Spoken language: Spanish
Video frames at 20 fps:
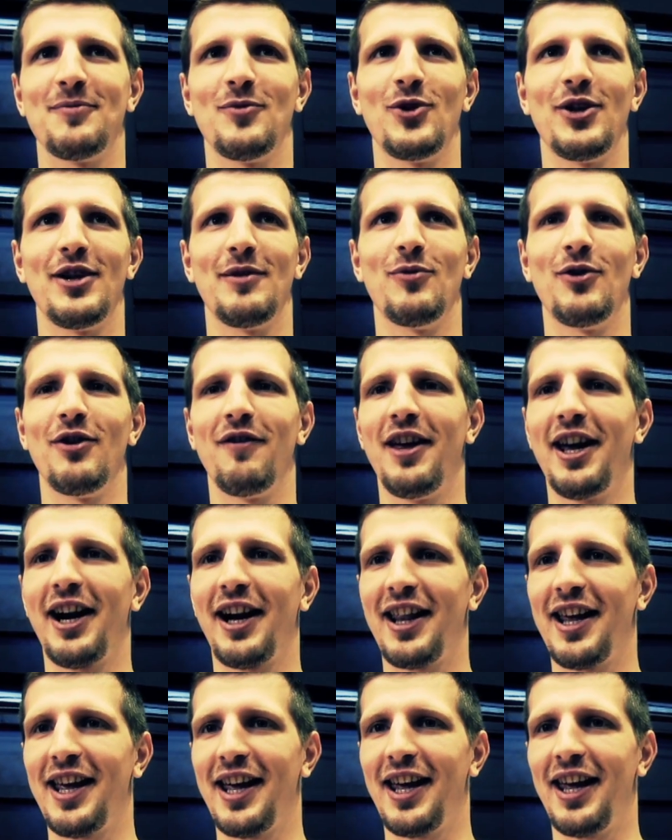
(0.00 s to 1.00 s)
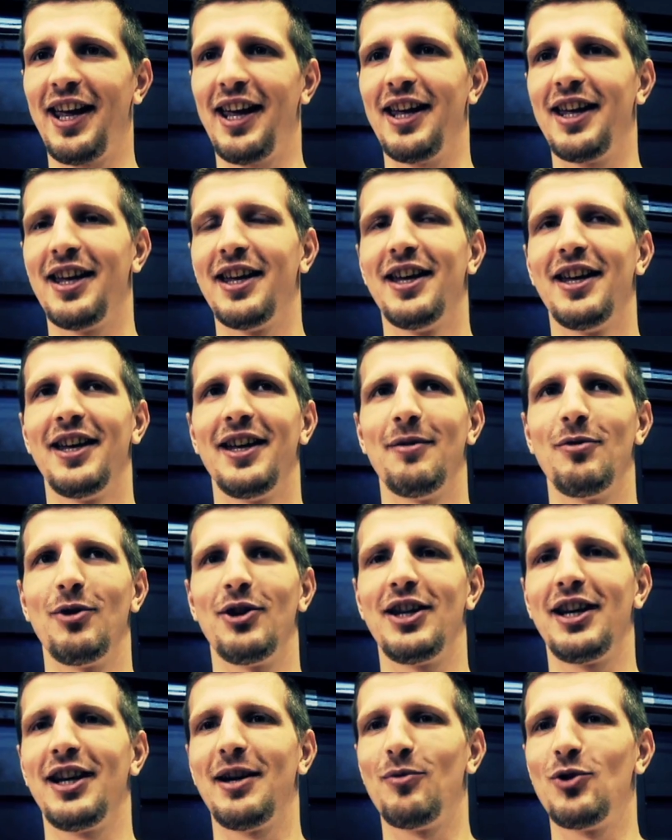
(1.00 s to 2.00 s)
es muy, muy verde y
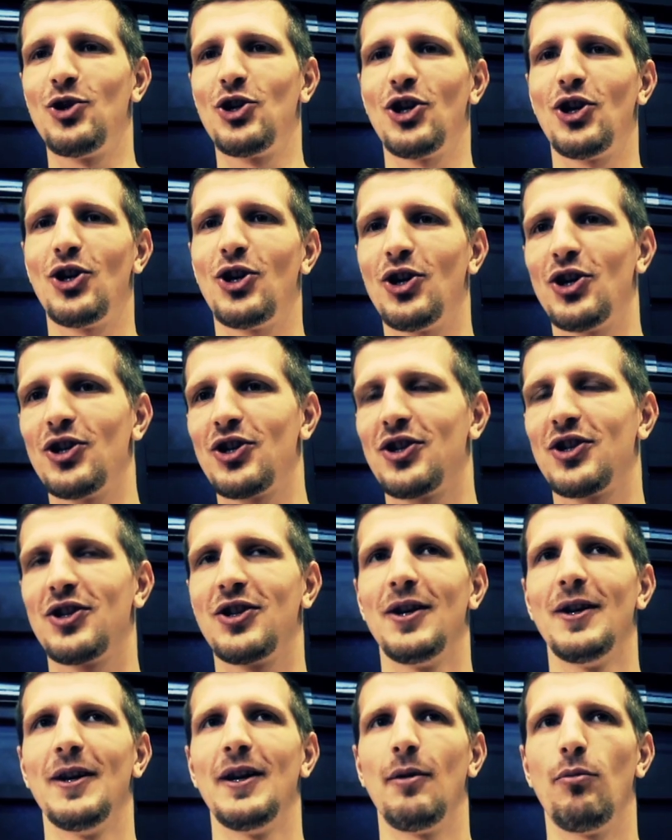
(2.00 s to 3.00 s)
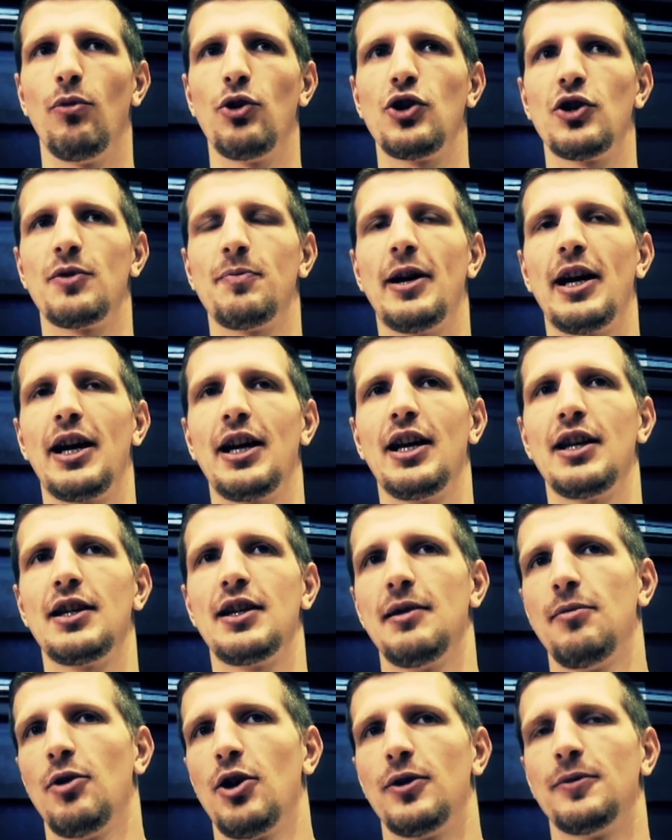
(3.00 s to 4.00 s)
bueno, tiene muchos, muchos
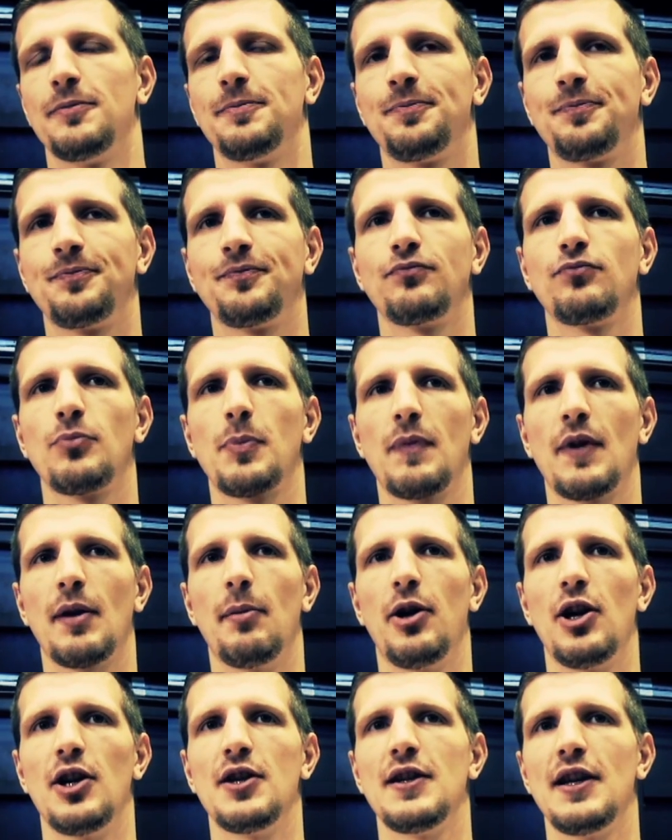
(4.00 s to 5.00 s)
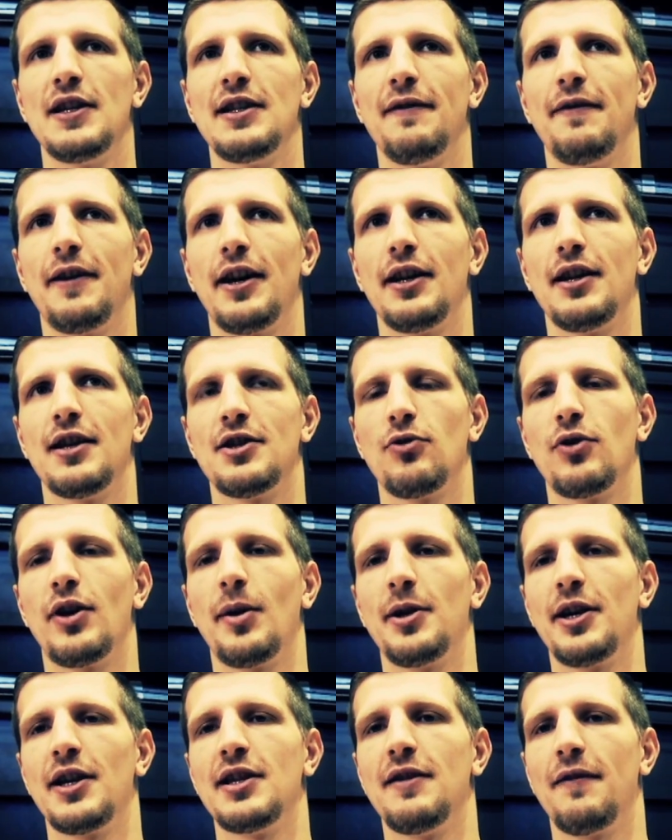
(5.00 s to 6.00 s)
parques y bueno, pero es, diferente,
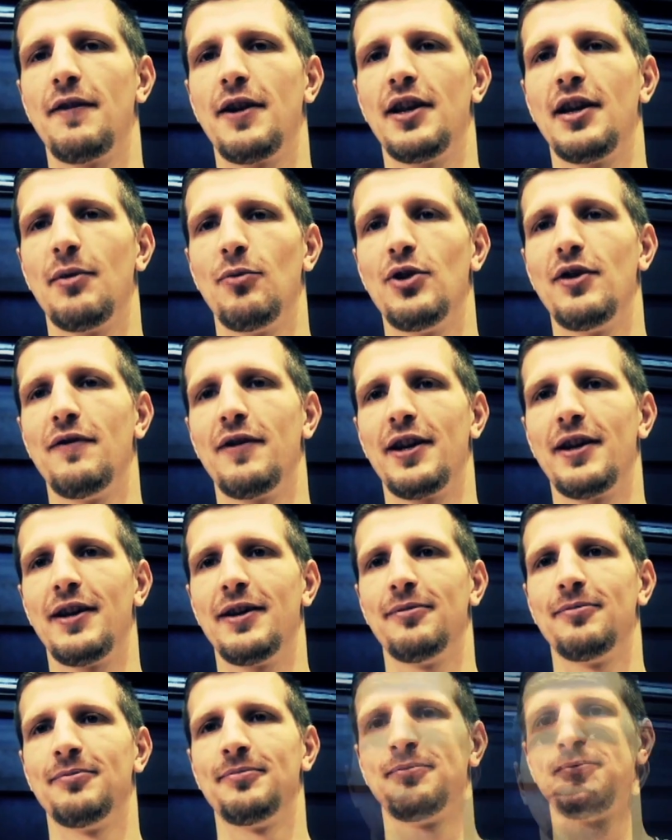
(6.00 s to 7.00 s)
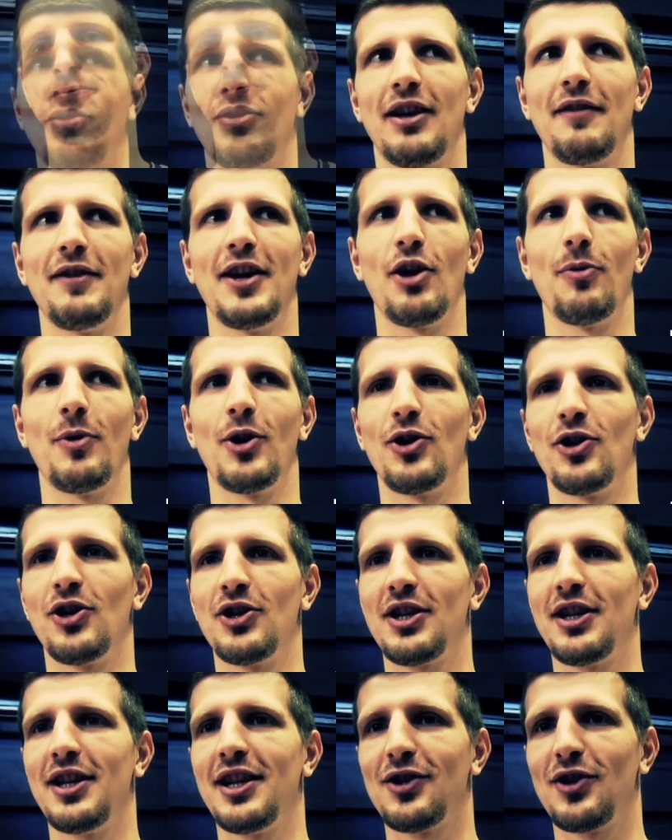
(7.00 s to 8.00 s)
seguramente que es diferente, muy diferente. Todavía no me
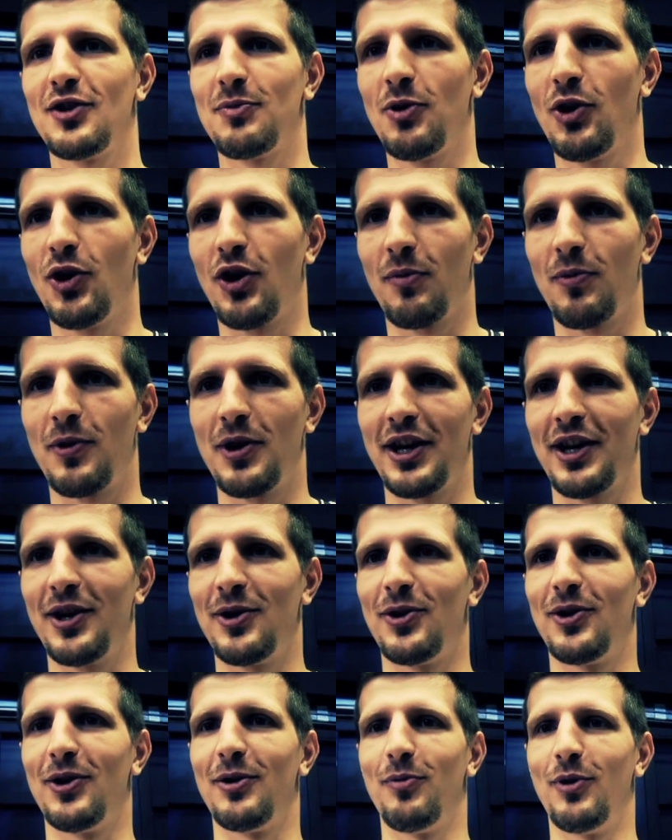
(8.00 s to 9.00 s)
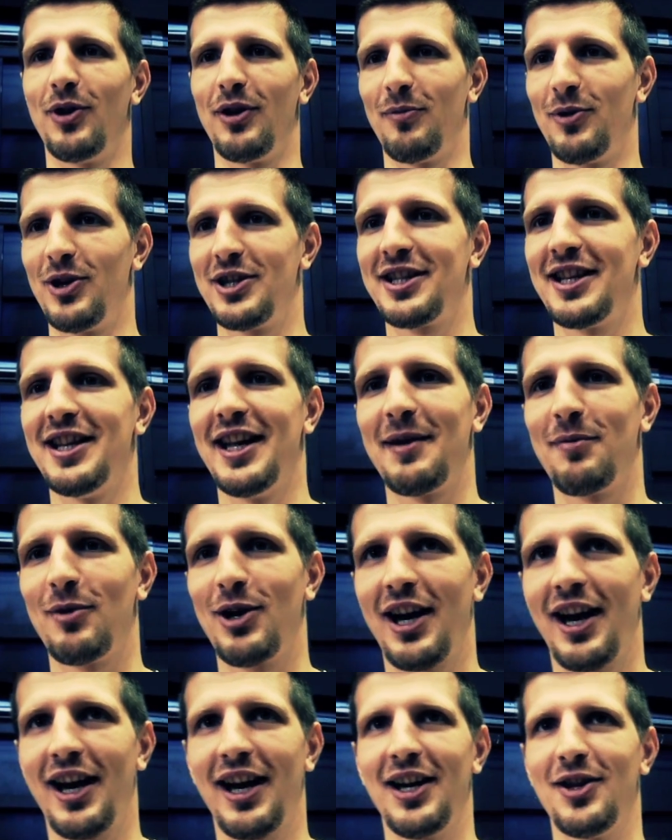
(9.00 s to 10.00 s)
conocen y eso es mejor porque no, bueno, puedes andar por
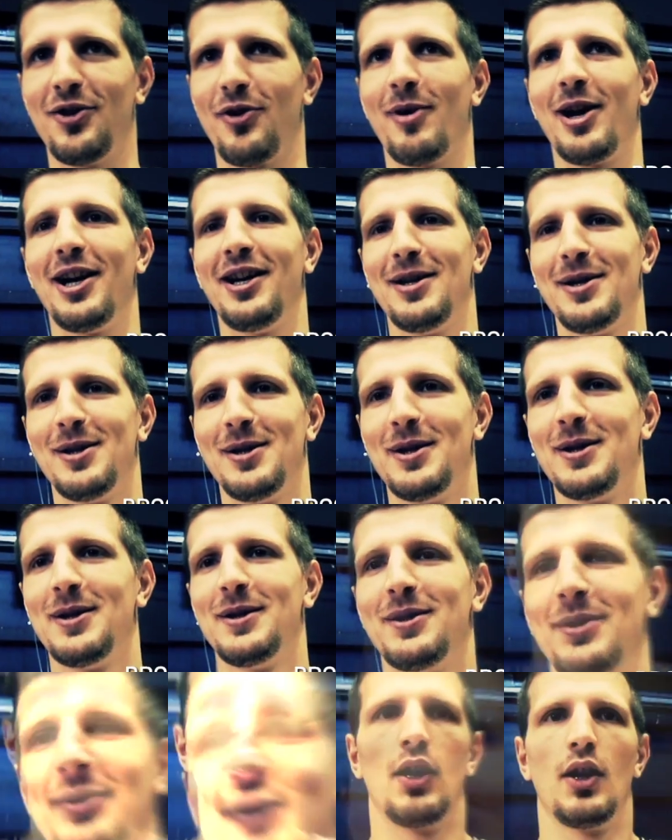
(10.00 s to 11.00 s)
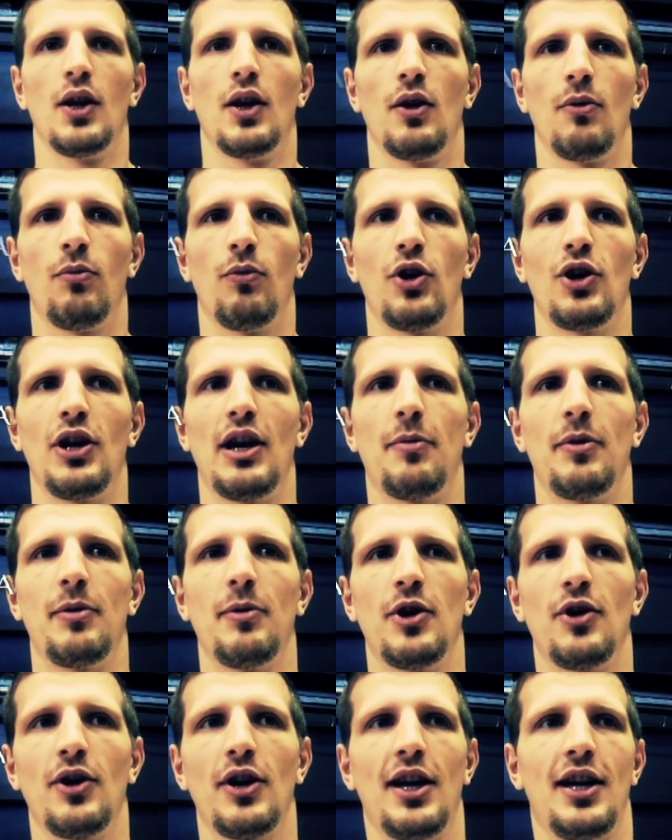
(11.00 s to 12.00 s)
la calle normal. Bueno, la
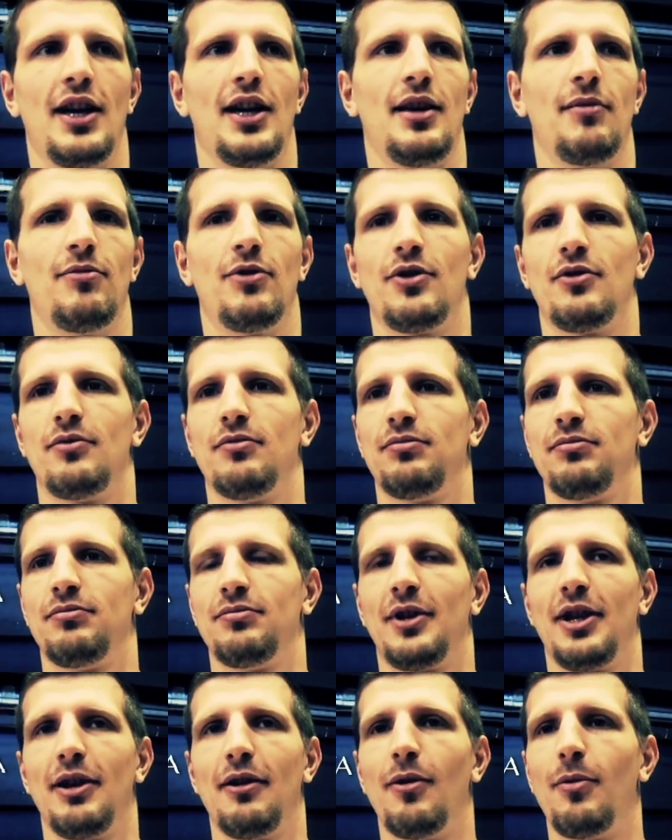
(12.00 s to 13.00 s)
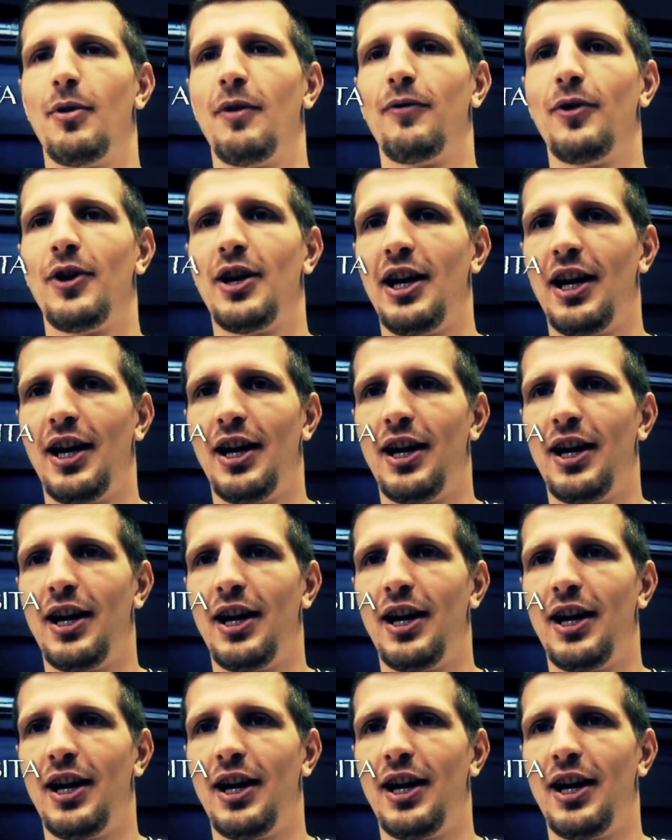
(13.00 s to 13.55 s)
primero que, bueno, yo me fui a